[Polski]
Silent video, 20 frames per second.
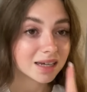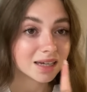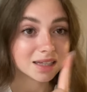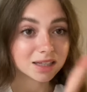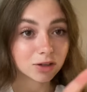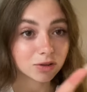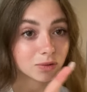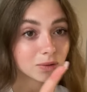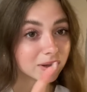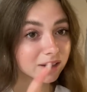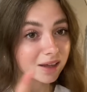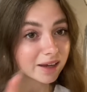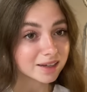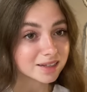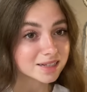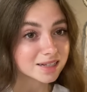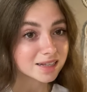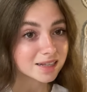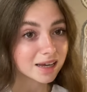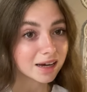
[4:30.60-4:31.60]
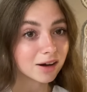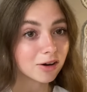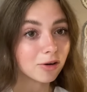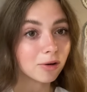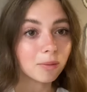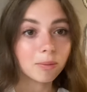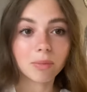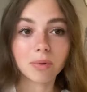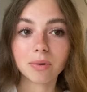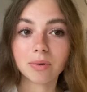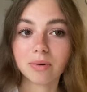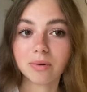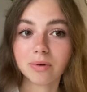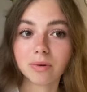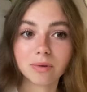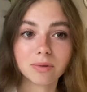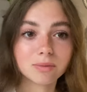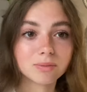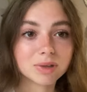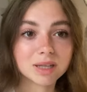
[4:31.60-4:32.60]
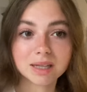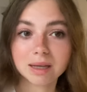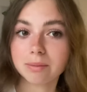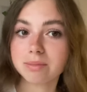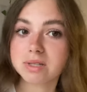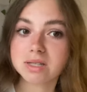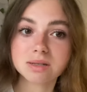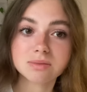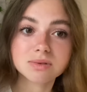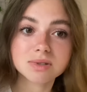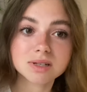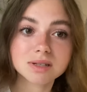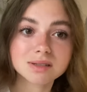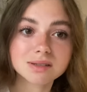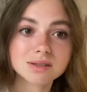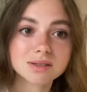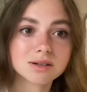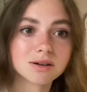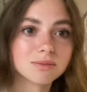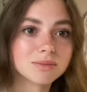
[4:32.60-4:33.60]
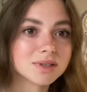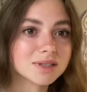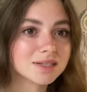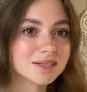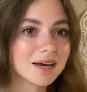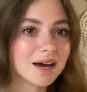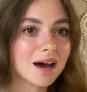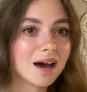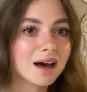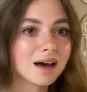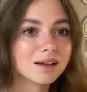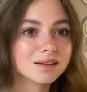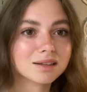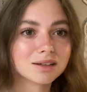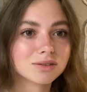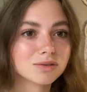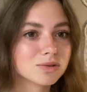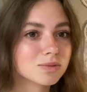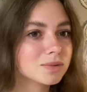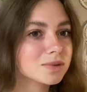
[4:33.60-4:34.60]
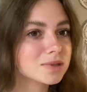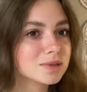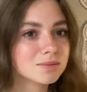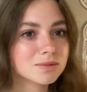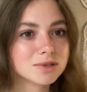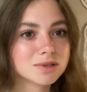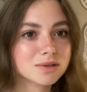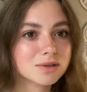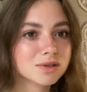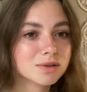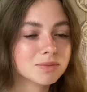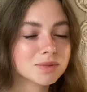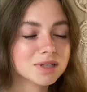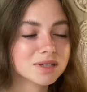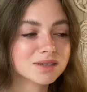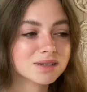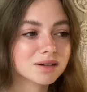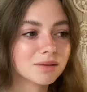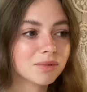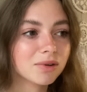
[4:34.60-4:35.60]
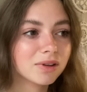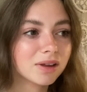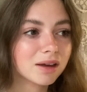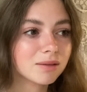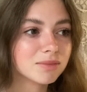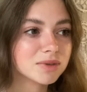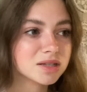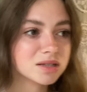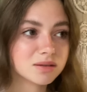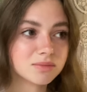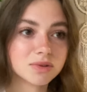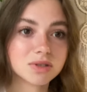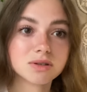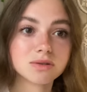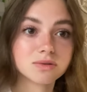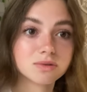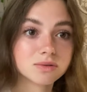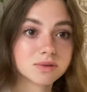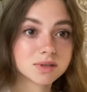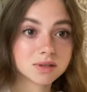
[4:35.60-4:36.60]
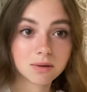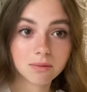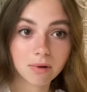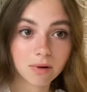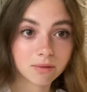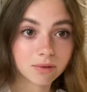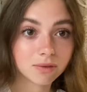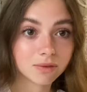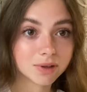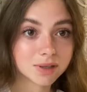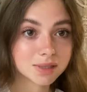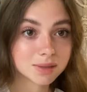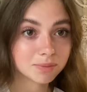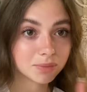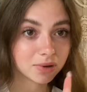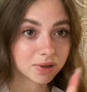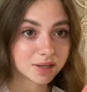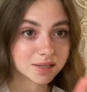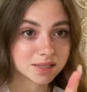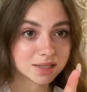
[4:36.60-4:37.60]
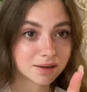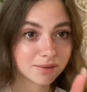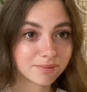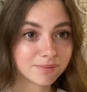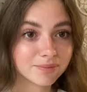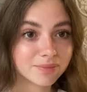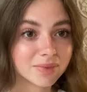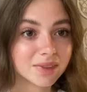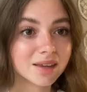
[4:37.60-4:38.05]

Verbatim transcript: nie odkładajcie tego, bo i tak będziecie musieli to zrobić, a tak też będziecie mieć to szybciej zrobione i będziecie mieć już to z głowy, więc polecam.